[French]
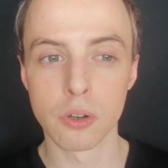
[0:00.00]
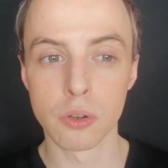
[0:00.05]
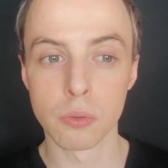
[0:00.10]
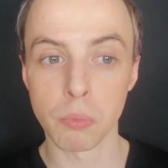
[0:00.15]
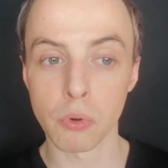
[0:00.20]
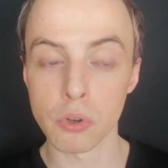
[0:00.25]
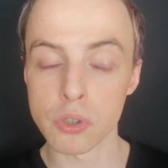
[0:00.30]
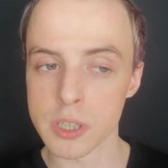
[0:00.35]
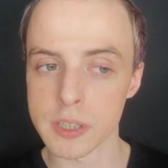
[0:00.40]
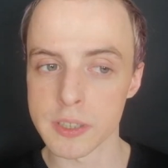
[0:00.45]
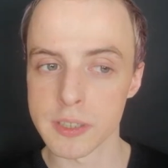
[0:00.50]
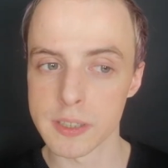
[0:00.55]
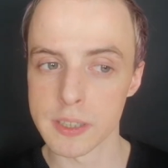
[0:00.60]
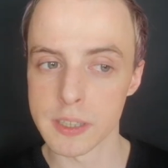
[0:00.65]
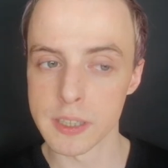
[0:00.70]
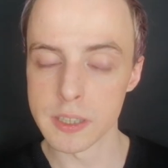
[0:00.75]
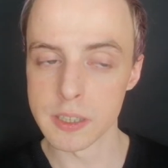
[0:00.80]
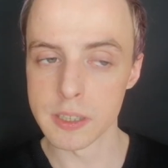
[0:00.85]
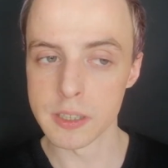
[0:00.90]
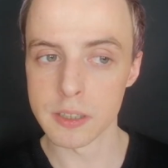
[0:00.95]
le prochain
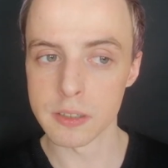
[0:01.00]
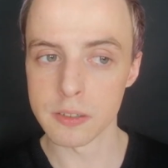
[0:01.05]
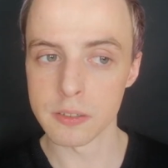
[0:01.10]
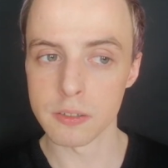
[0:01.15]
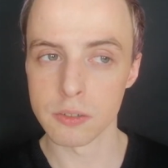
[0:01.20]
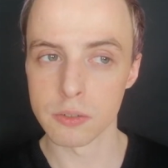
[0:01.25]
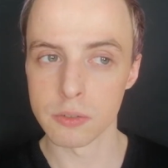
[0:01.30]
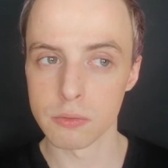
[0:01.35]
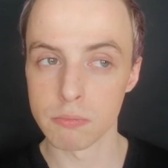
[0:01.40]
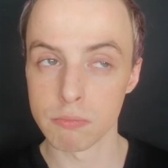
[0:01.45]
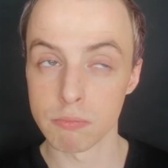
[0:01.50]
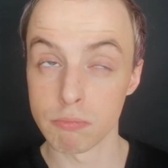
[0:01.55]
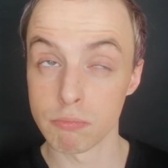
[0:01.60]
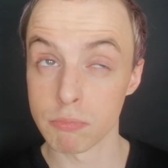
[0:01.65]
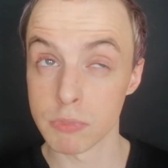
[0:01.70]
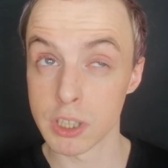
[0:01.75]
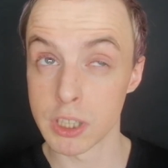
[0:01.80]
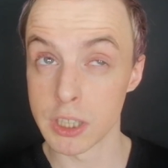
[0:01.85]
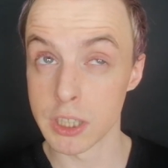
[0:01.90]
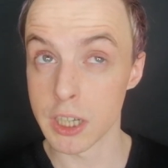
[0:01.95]
signe
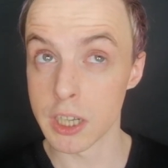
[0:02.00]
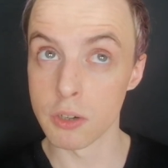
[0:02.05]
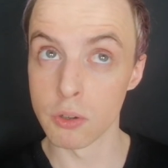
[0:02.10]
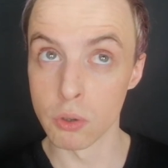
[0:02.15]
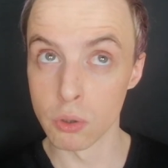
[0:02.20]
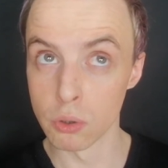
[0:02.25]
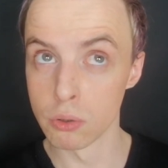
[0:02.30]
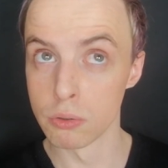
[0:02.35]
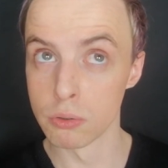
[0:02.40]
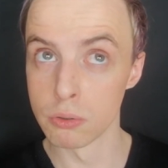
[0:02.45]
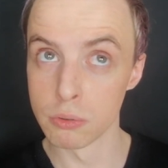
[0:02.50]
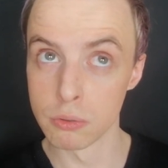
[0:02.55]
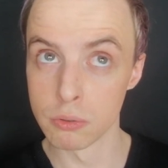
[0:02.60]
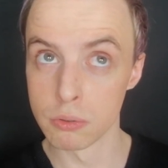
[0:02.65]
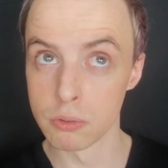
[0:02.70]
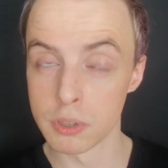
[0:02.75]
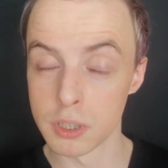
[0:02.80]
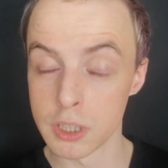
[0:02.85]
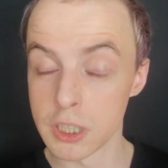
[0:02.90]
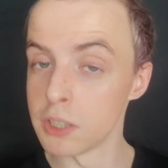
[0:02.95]
qui est
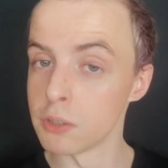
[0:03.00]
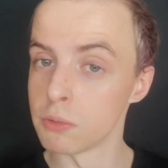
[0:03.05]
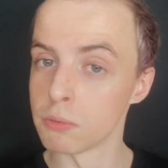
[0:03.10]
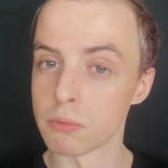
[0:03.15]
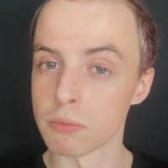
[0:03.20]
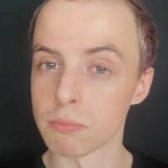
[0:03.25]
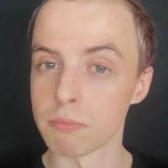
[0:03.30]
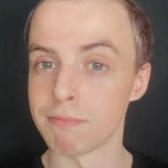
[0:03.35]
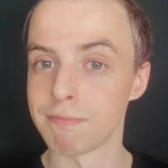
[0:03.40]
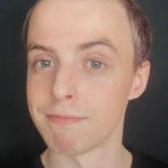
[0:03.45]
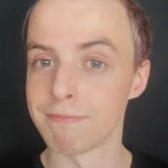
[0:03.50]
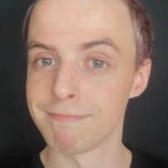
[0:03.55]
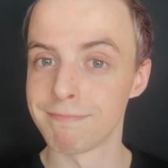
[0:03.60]
le lion.